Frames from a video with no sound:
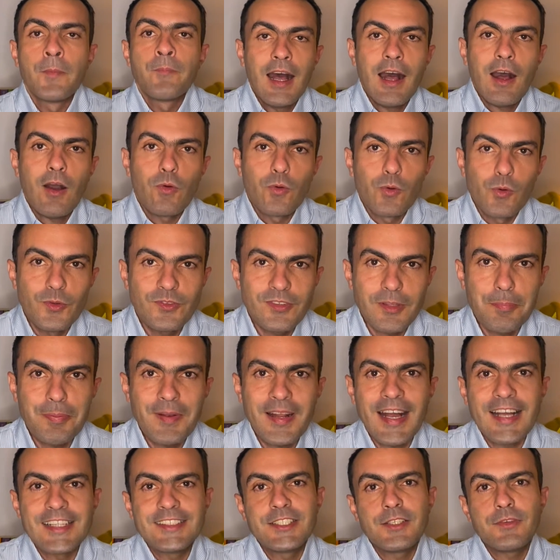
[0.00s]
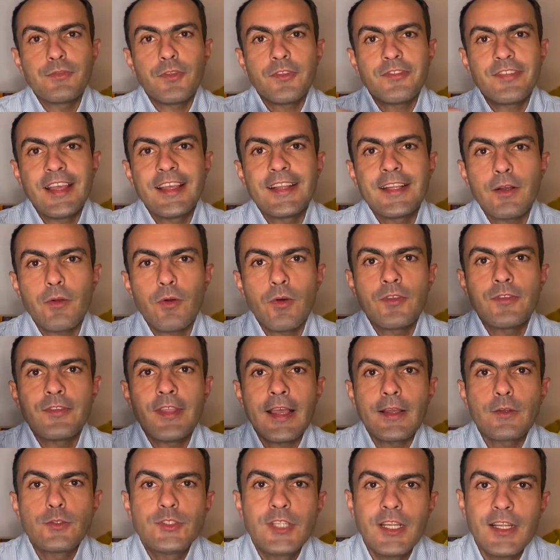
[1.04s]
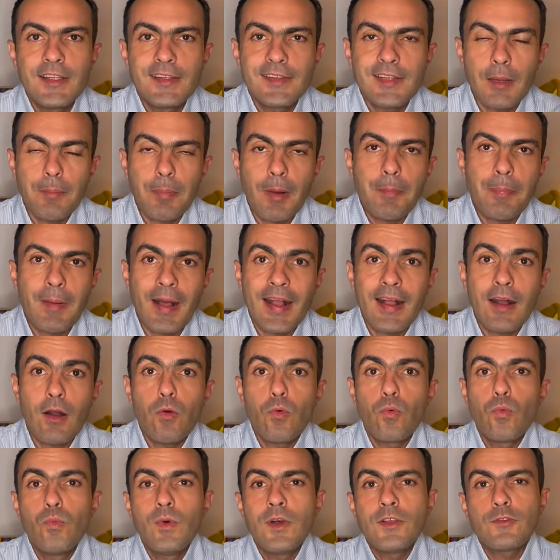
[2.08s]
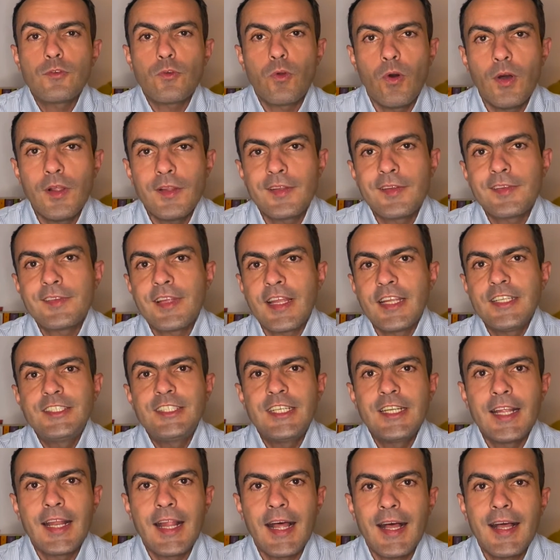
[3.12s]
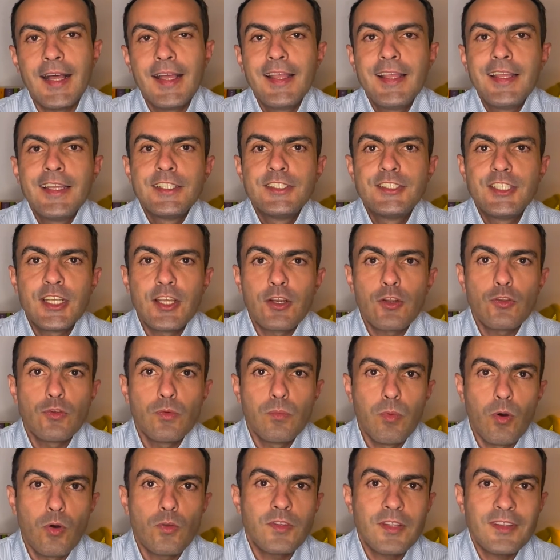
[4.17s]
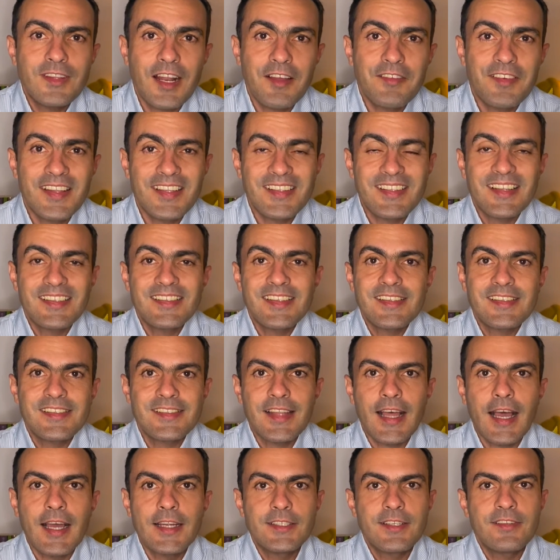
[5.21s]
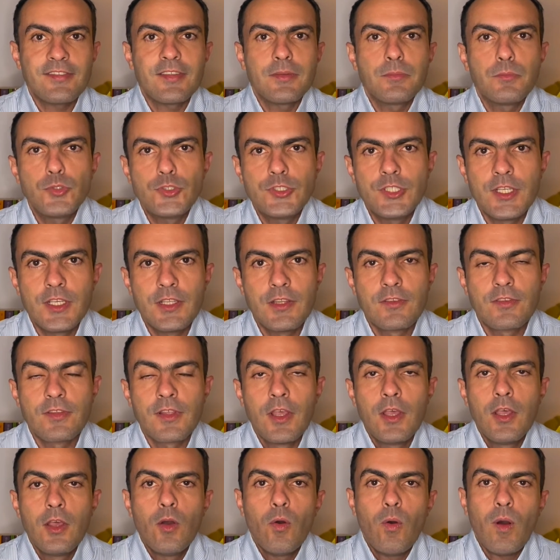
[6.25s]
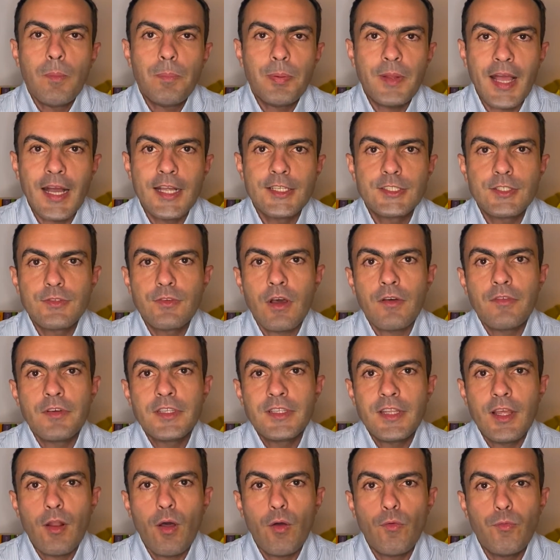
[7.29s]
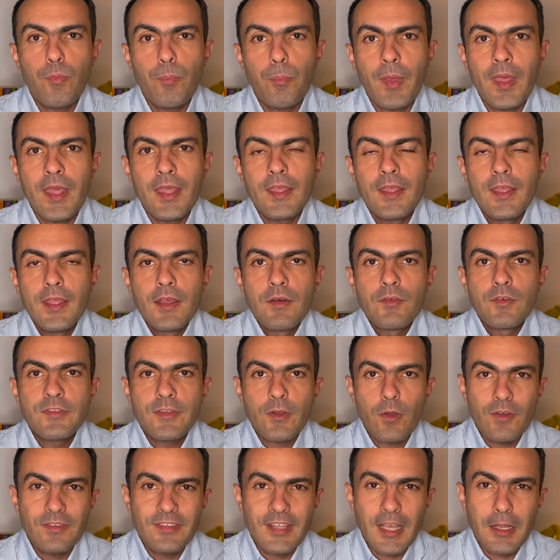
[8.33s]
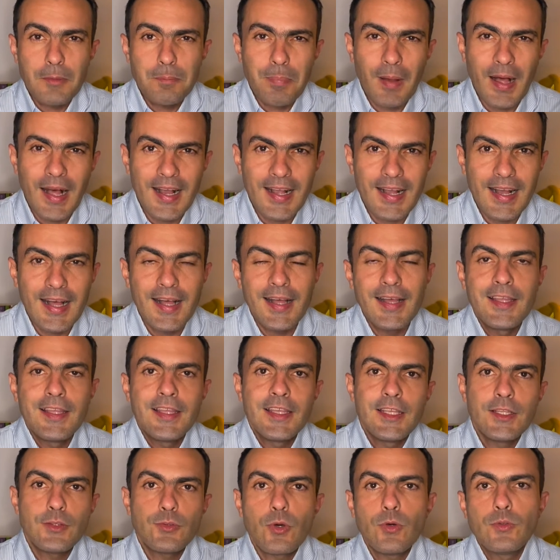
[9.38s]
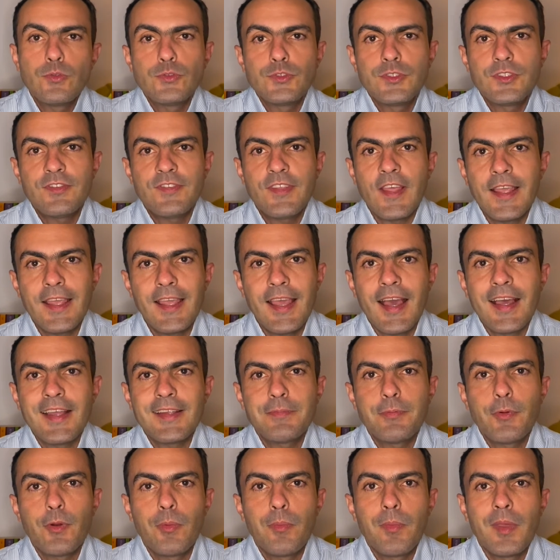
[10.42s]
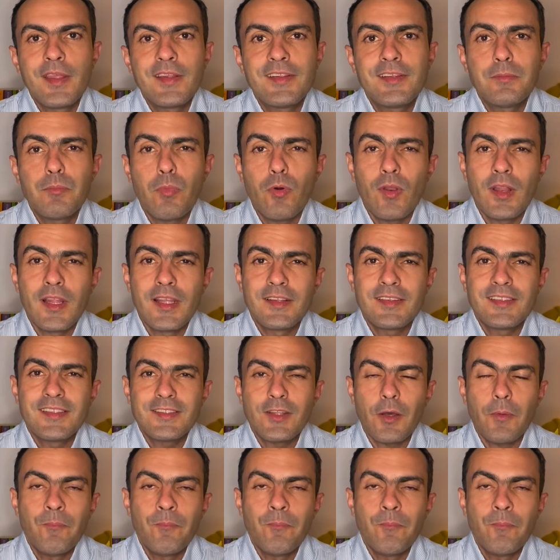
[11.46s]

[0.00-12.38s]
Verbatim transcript: alguns aplicativos você ainda consegue utilizar para pagar algumas contas sem tirar dinheiro do bolso através dessas taxas embutidas. O aplicativo 99Pay você consegue pagar em torno de 100 reais por mês em boletos. Então,